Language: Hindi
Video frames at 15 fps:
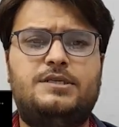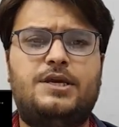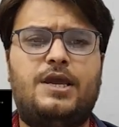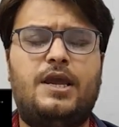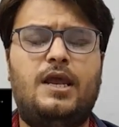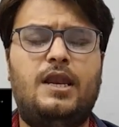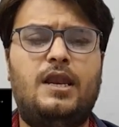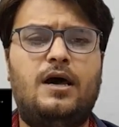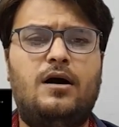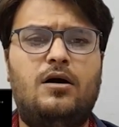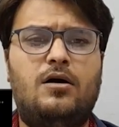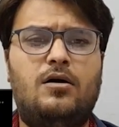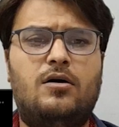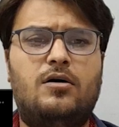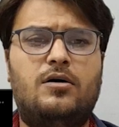से खेलना
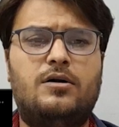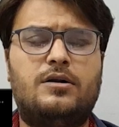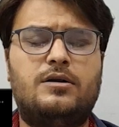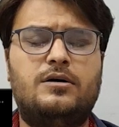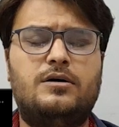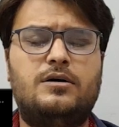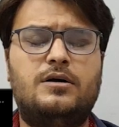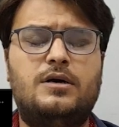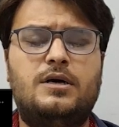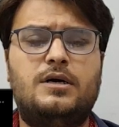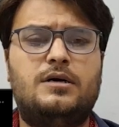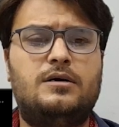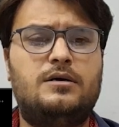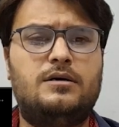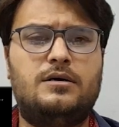और
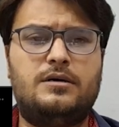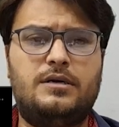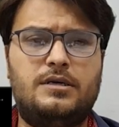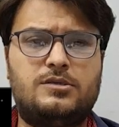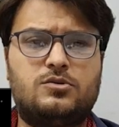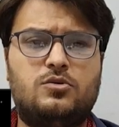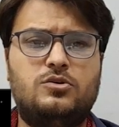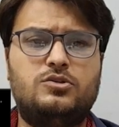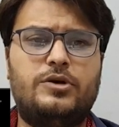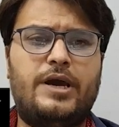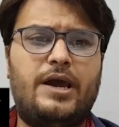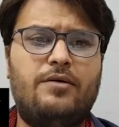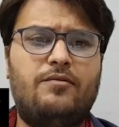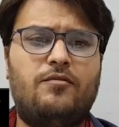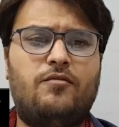इसको जो
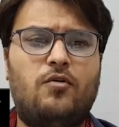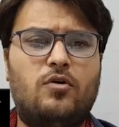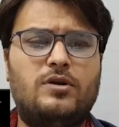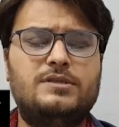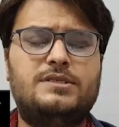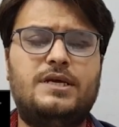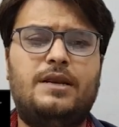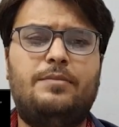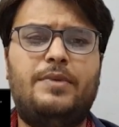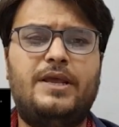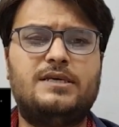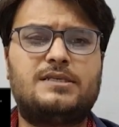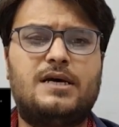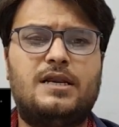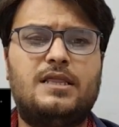है वो फ़ौर से
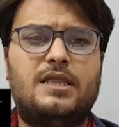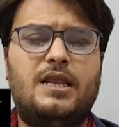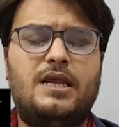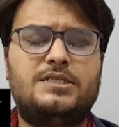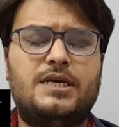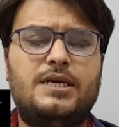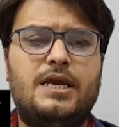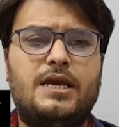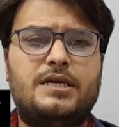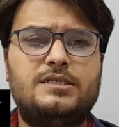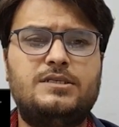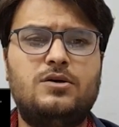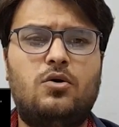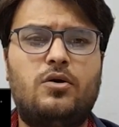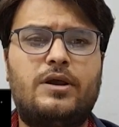रिप्लेस कर देना चाहिए
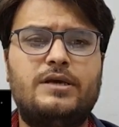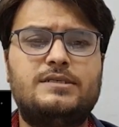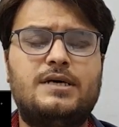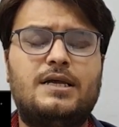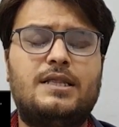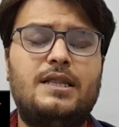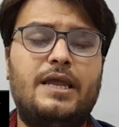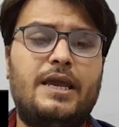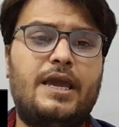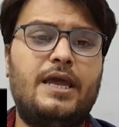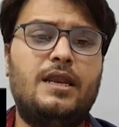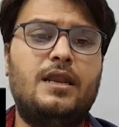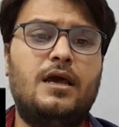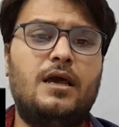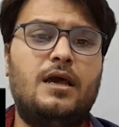किसी और के साथ लेकिन